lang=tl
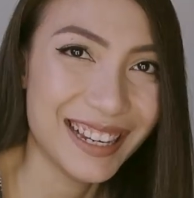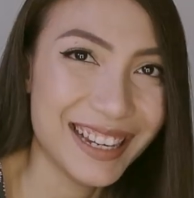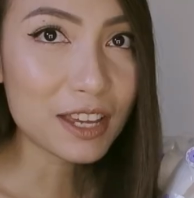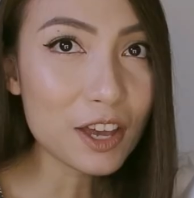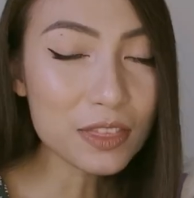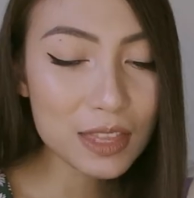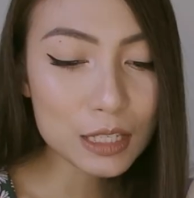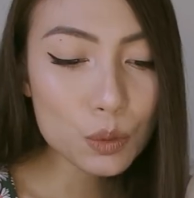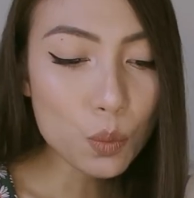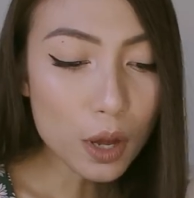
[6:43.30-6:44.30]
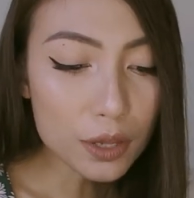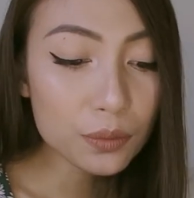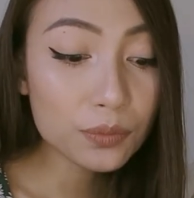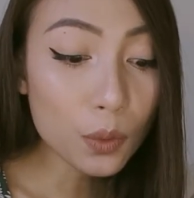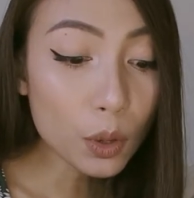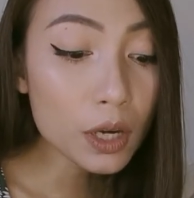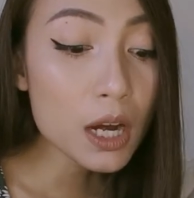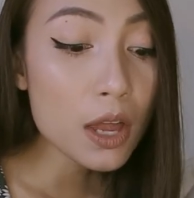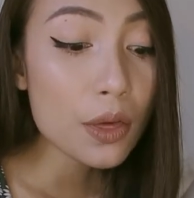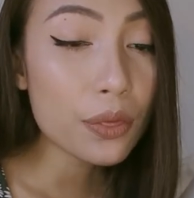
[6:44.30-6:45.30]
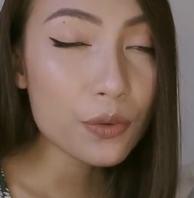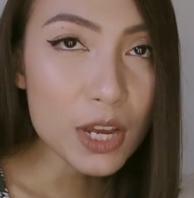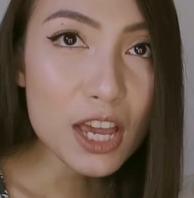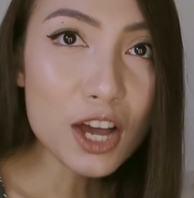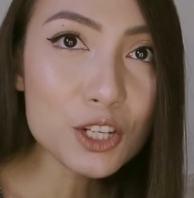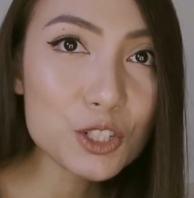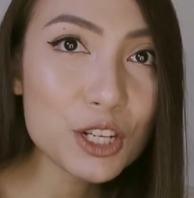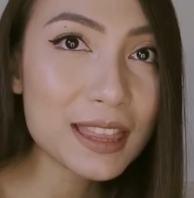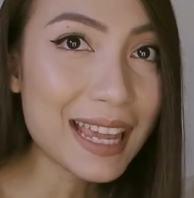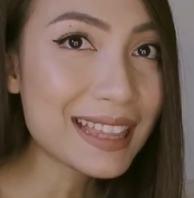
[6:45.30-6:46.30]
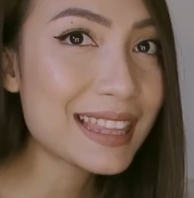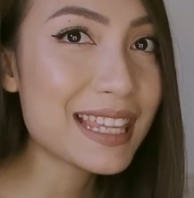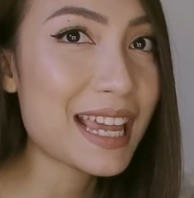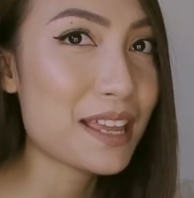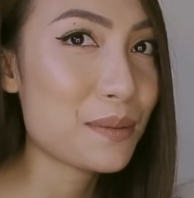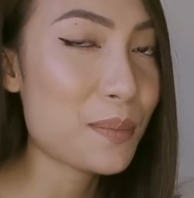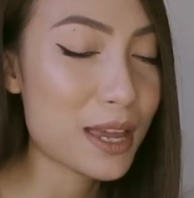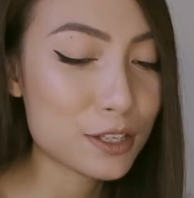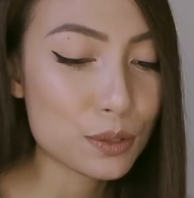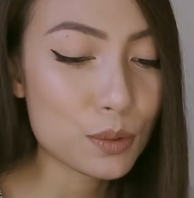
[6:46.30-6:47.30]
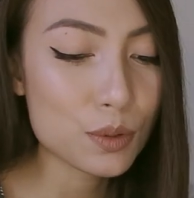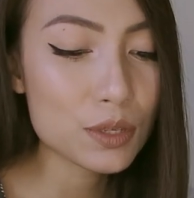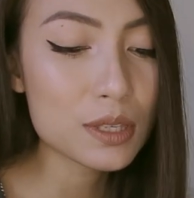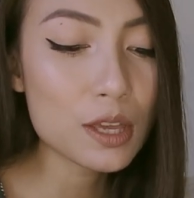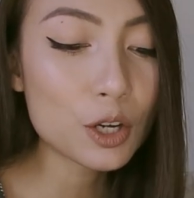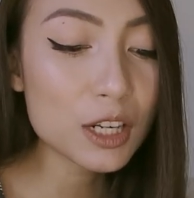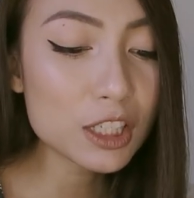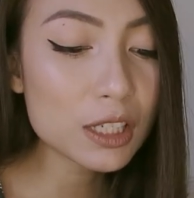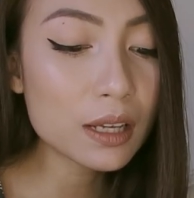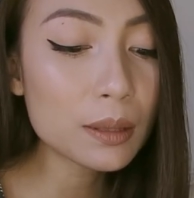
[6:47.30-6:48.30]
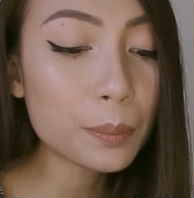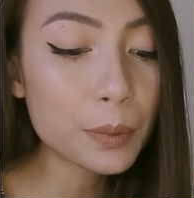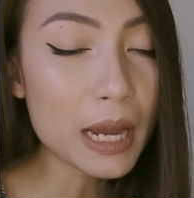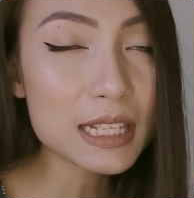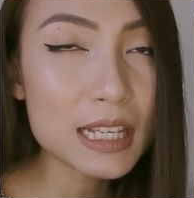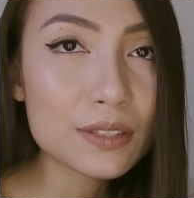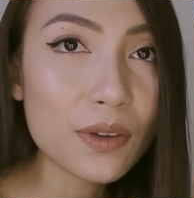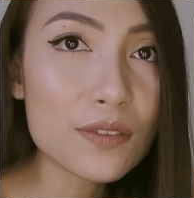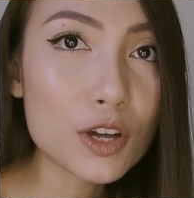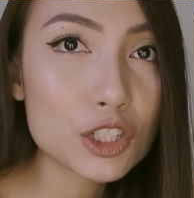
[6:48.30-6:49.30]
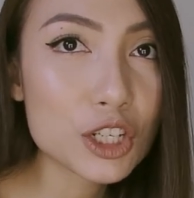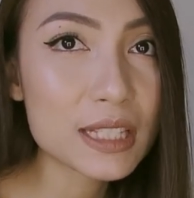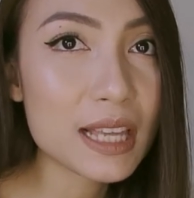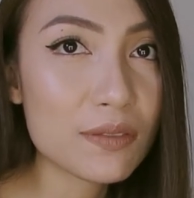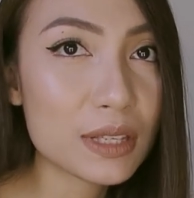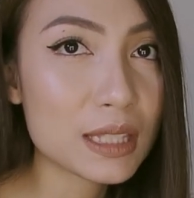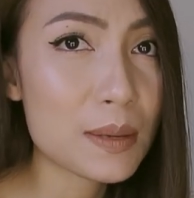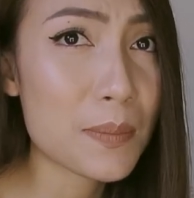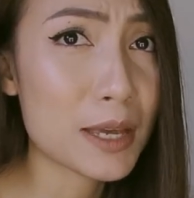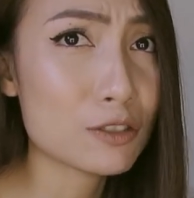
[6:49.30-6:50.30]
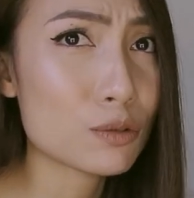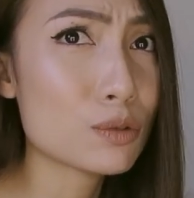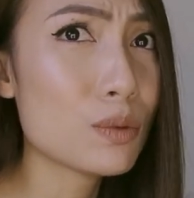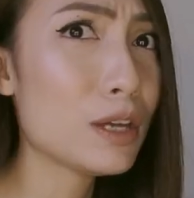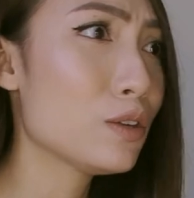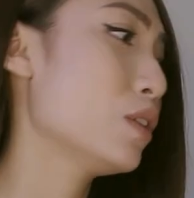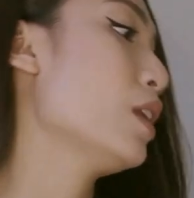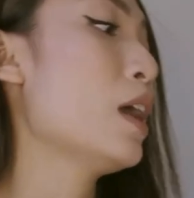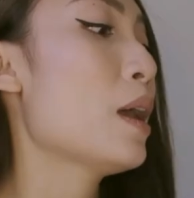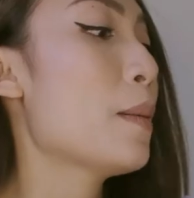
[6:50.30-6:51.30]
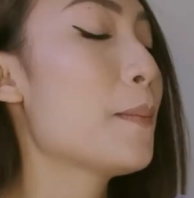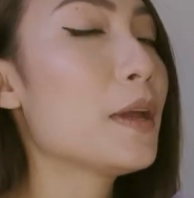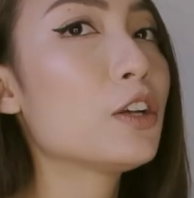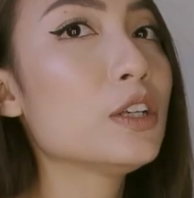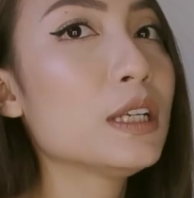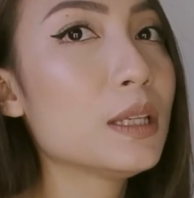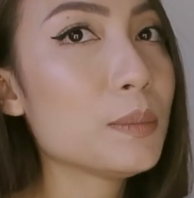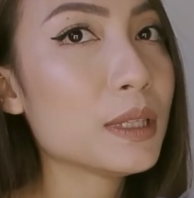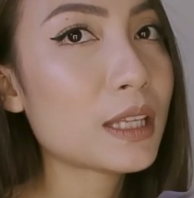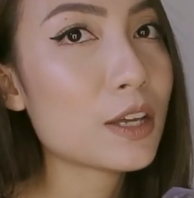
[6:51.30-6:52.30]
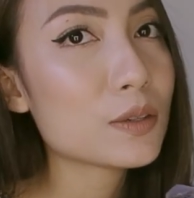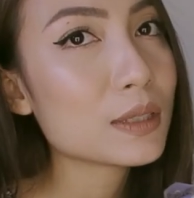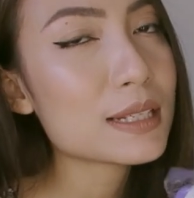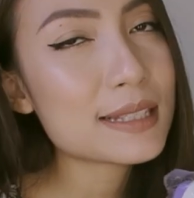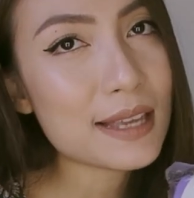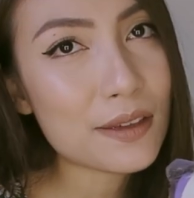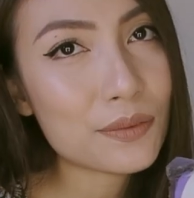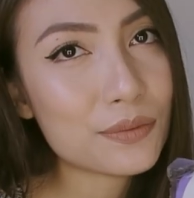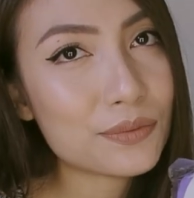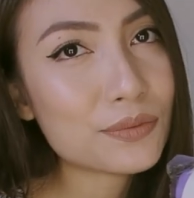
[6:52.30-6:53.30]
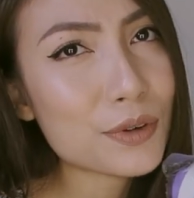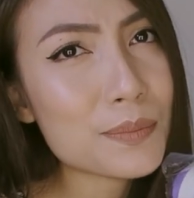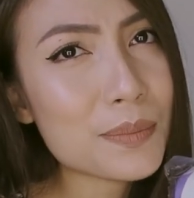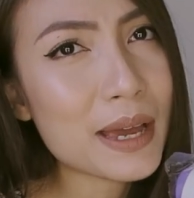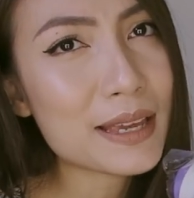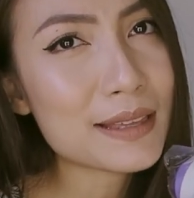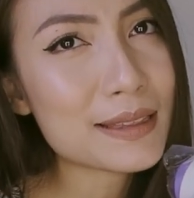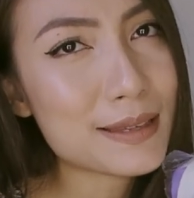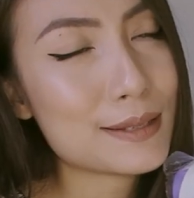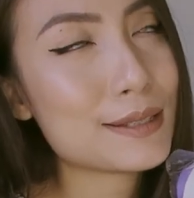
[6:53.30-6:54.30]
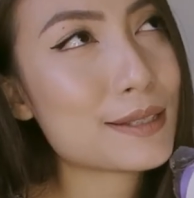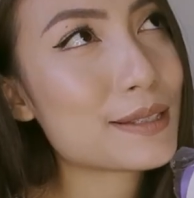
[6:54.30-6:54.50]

I got this one for 399 pesos. The original price is 570 pesos. So, ayun, meron na naman tayong na-save from buying this.